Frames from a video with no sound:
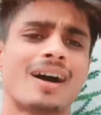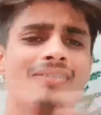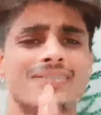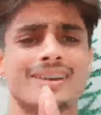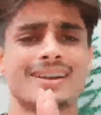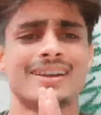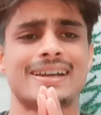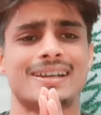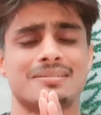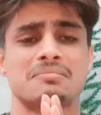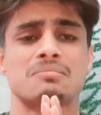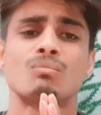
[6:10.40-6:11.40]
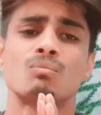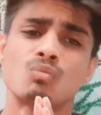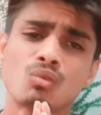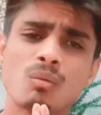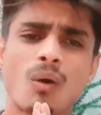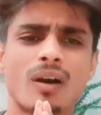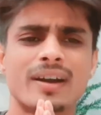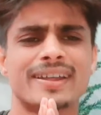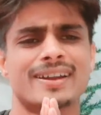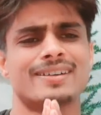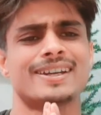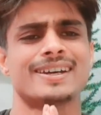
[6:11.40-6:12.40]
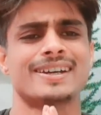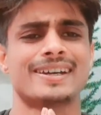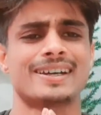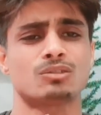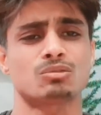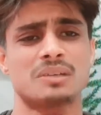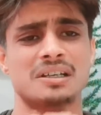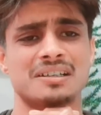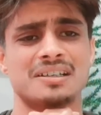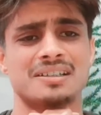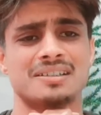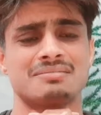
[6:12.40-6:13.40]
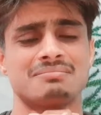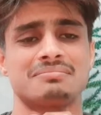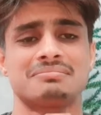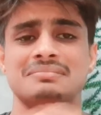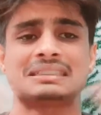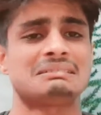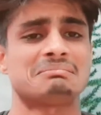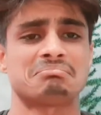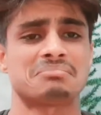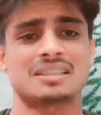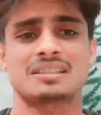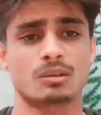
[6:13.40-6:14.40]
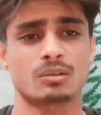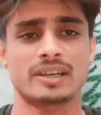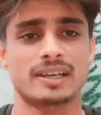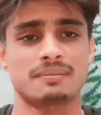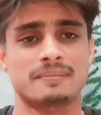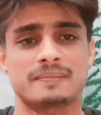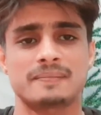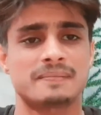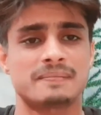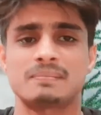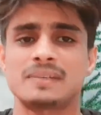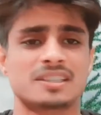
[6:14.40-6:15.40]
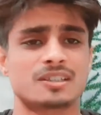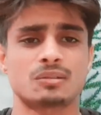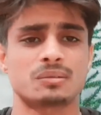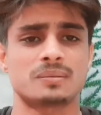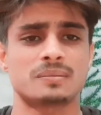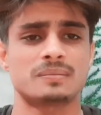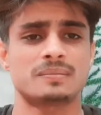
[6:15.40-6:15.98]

ऑफ करना है मुंह बहुत डरावना लग रहा है यार तुम्हारा यार मत करो यार मत करो